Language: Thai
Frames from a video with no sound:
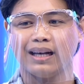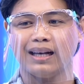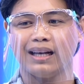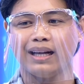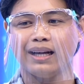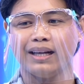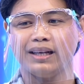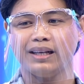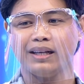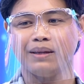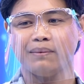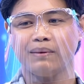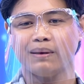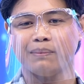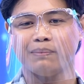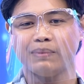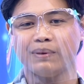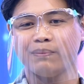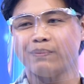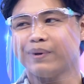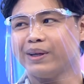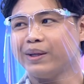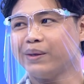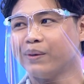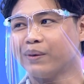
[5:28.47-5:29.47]
อะไรที่แบ
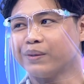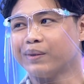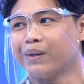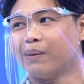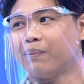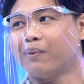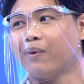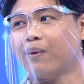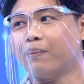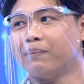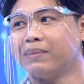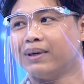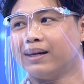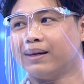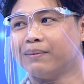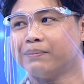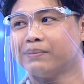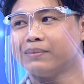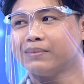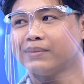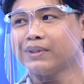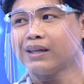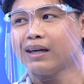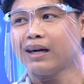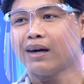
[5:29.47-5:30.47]
บเป็นประโยชน์ต่อผมค
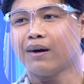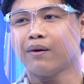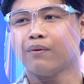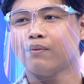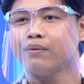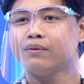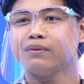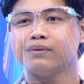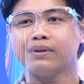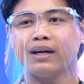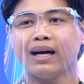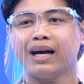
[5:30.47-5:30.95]
รับเขา